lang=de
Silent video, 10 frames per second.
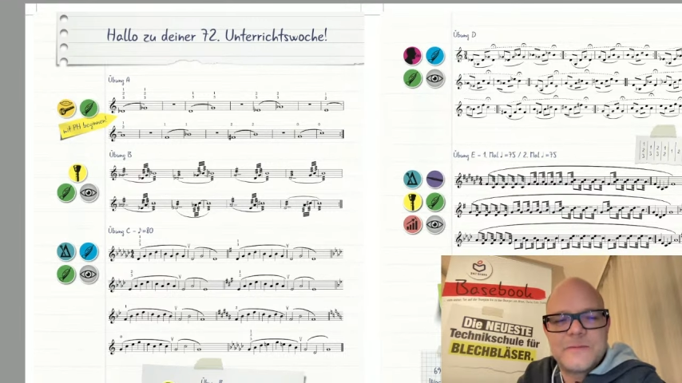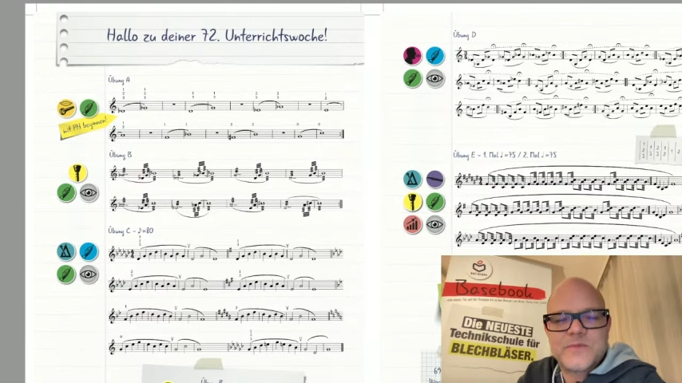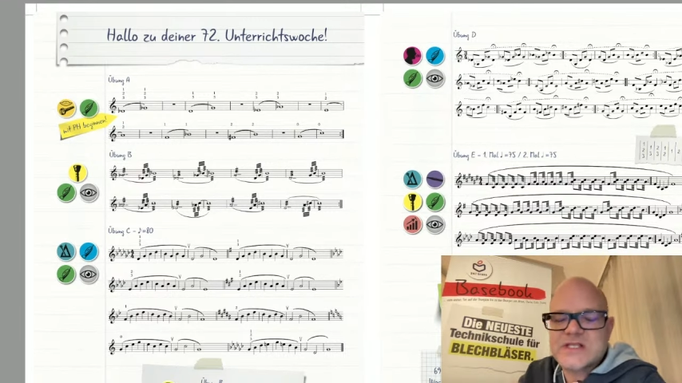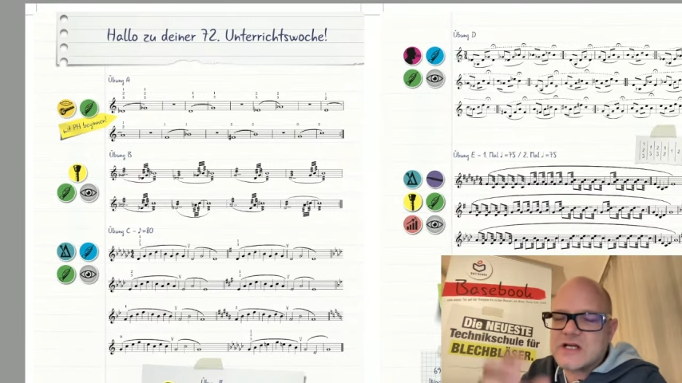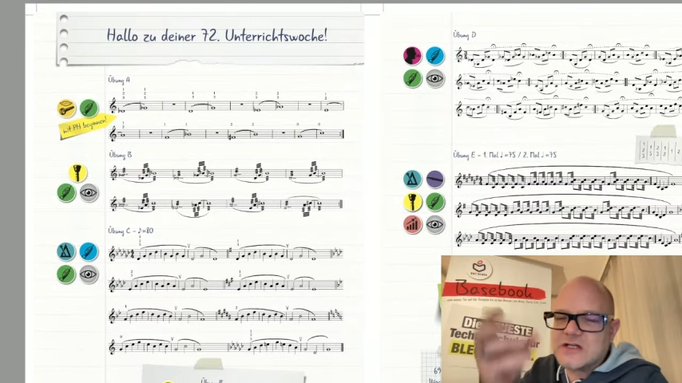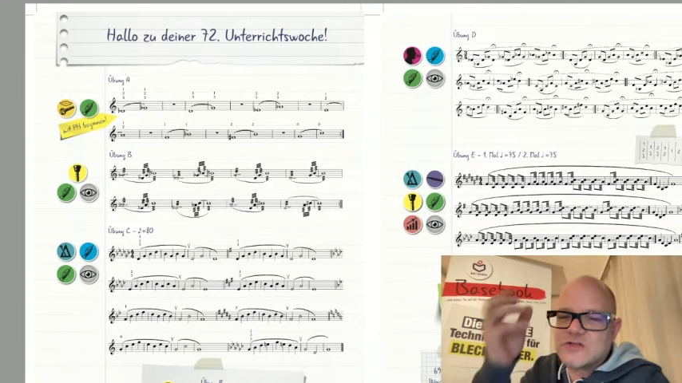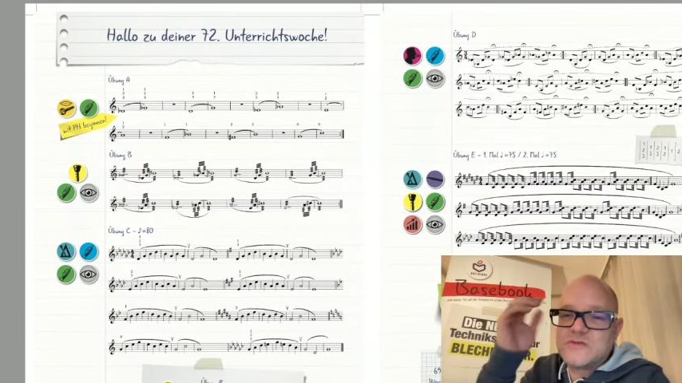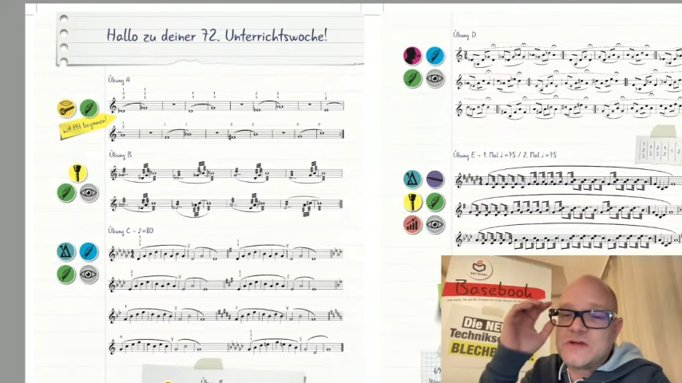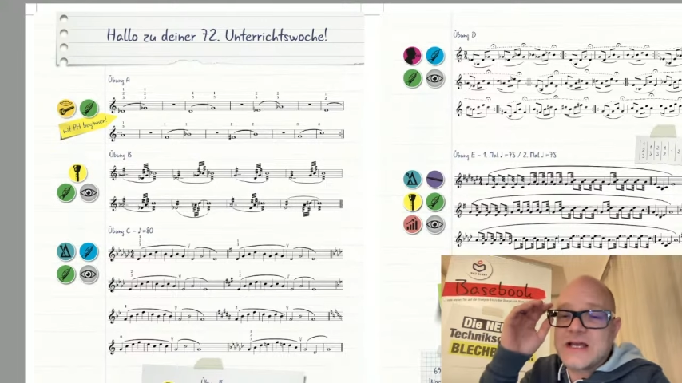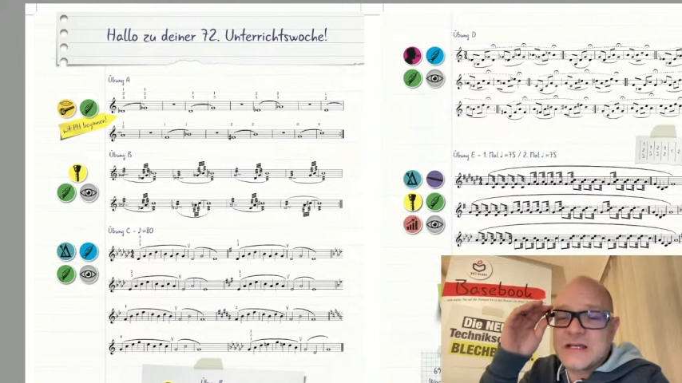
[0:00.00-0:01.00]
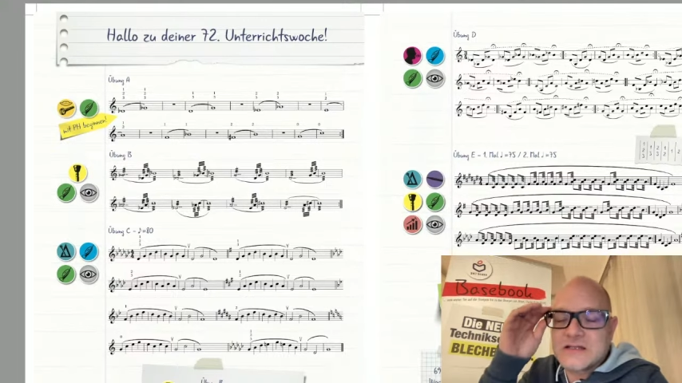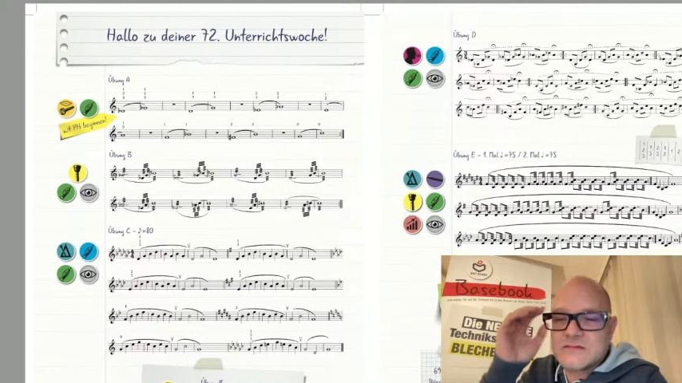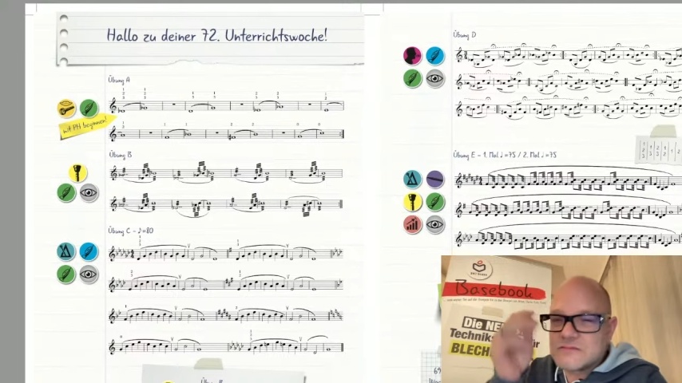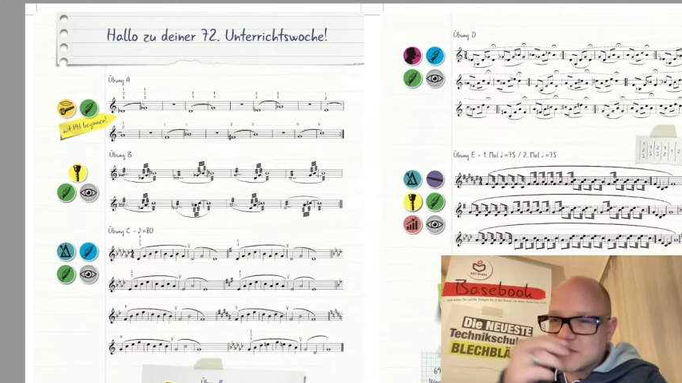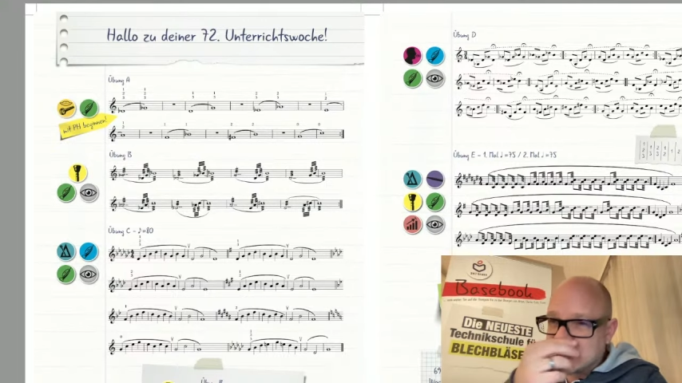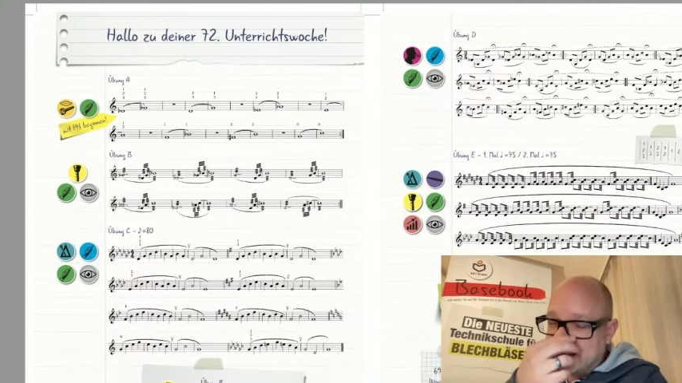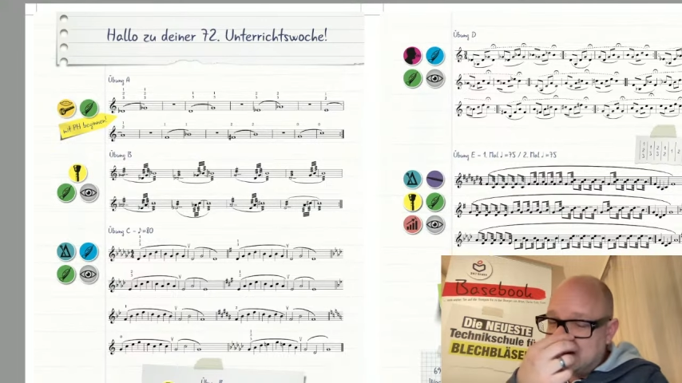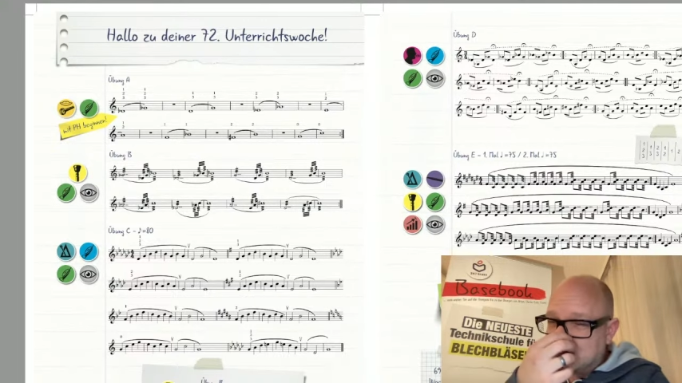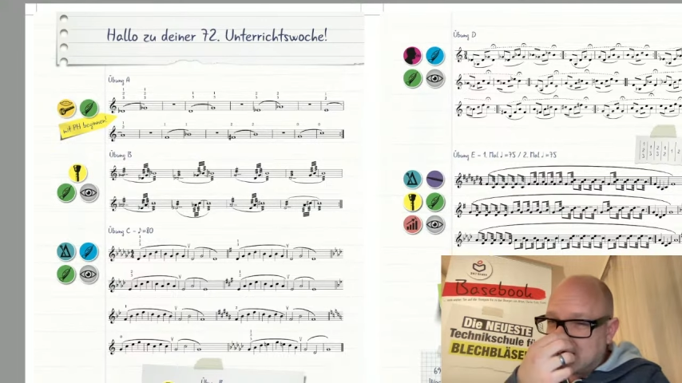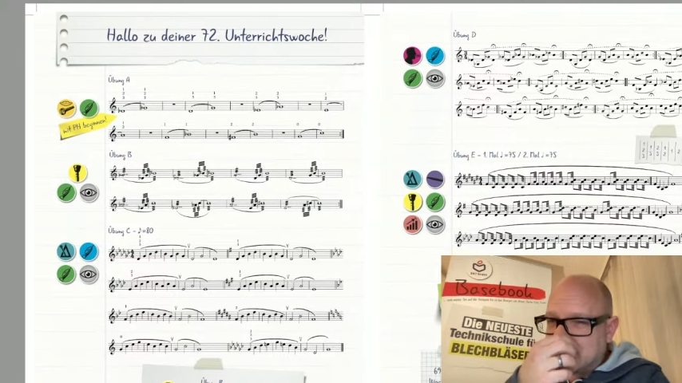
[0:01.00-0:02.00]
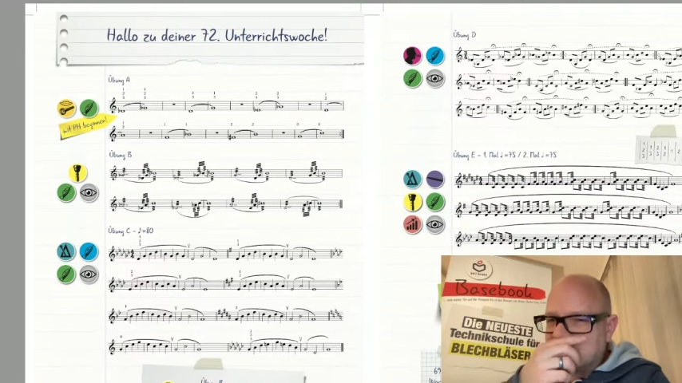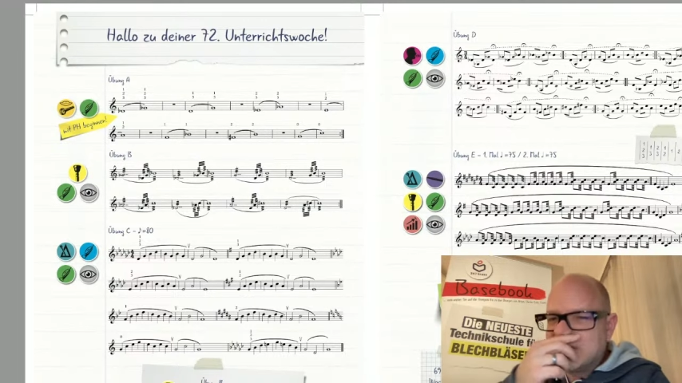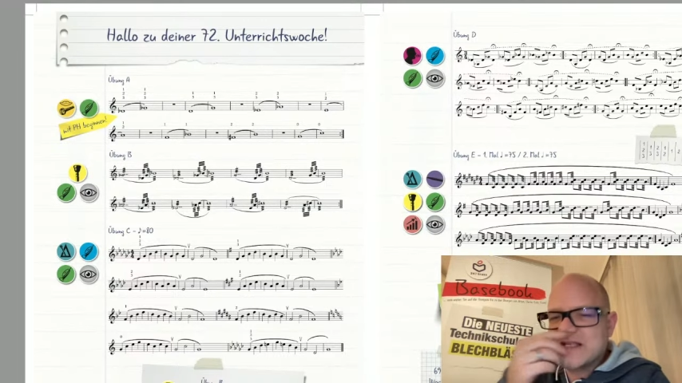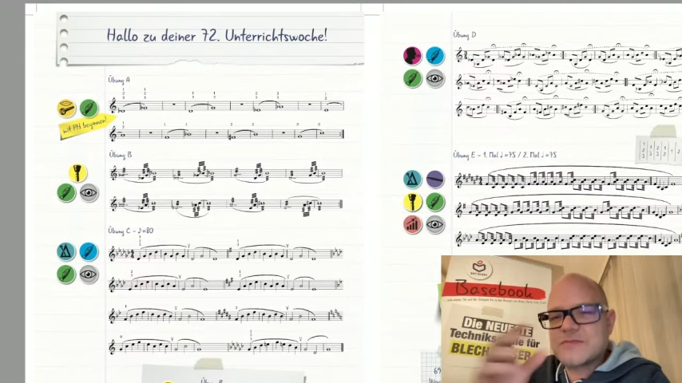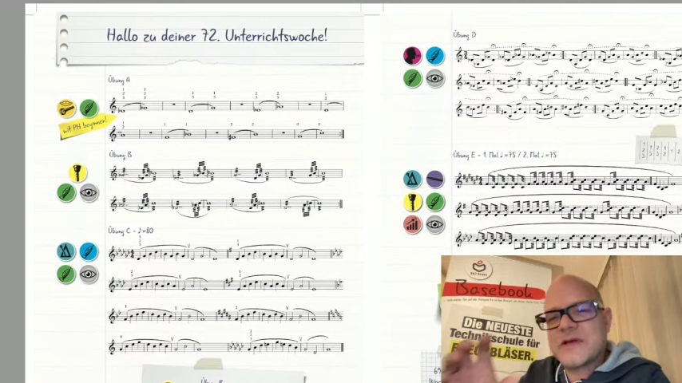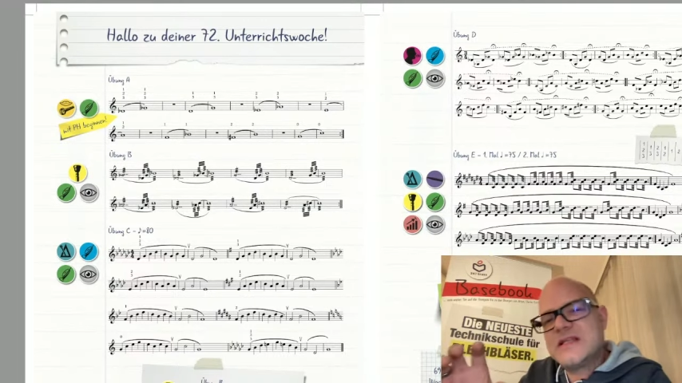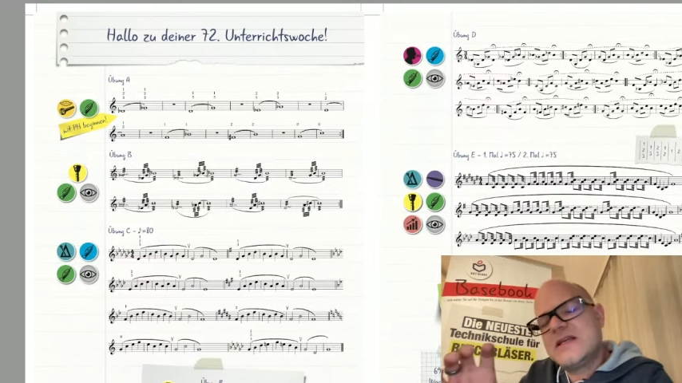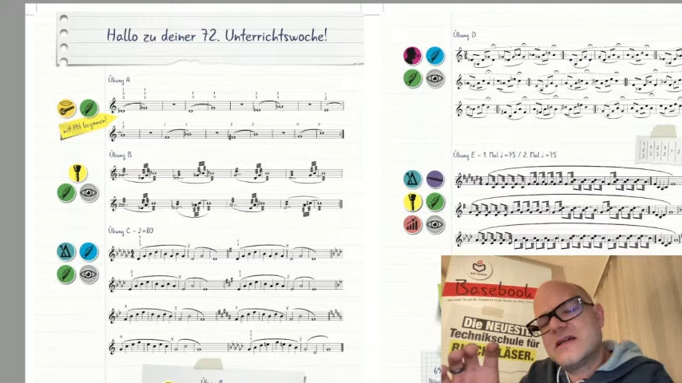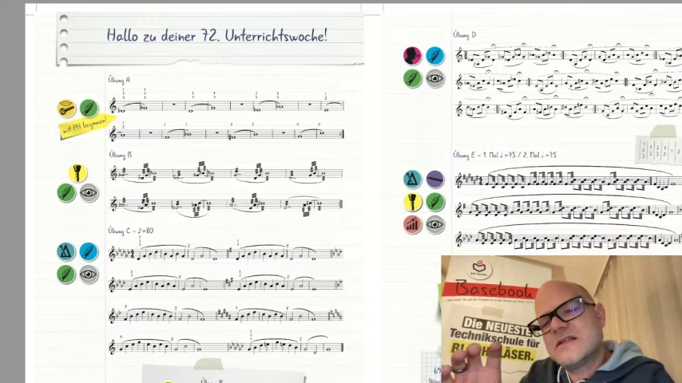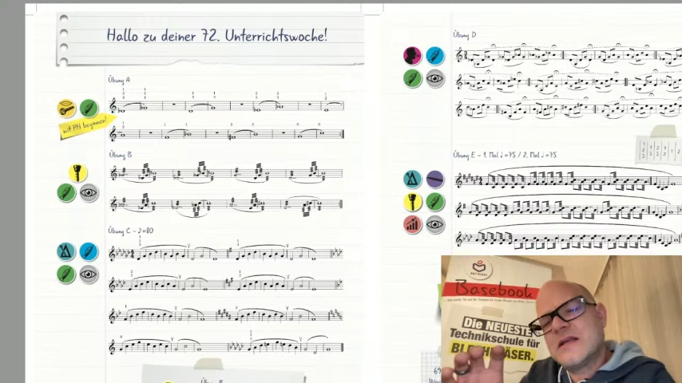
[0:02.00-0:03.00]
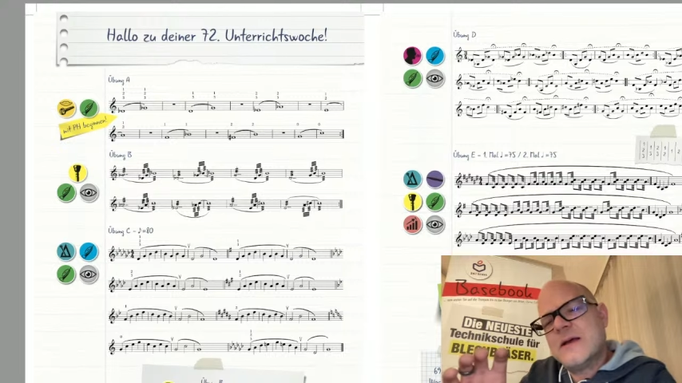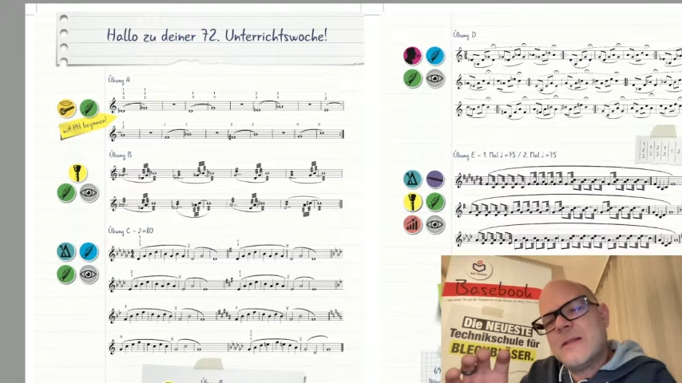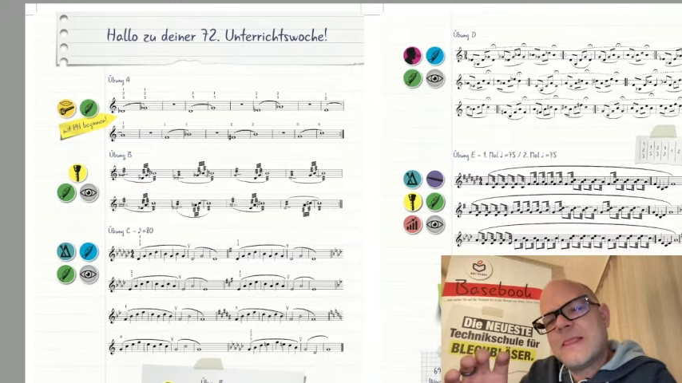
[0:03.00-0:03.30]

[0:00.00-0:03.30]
und das kannst du vielleicht, denk nach, wie das bei dir ist,